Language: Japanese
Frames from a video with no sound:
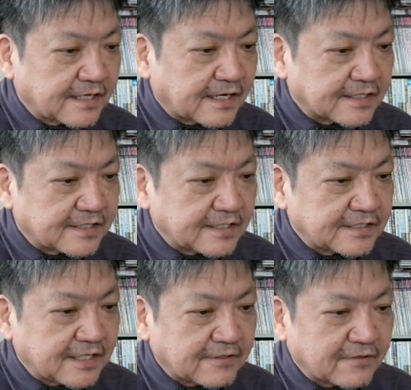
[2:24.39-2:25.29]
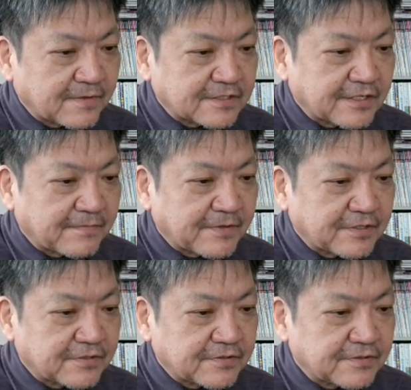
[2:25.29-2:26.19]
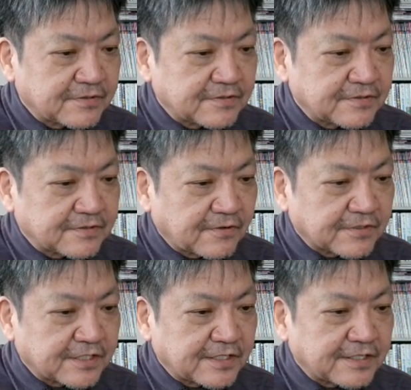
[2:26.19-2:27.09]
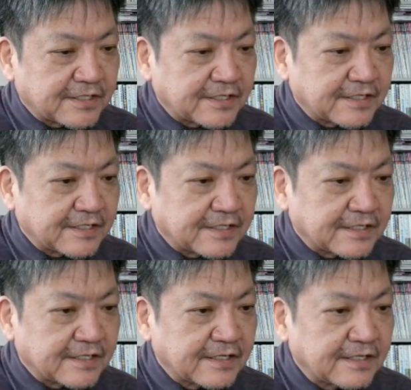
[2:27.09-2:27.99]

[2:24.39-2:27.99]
が支持政党別では民主党支持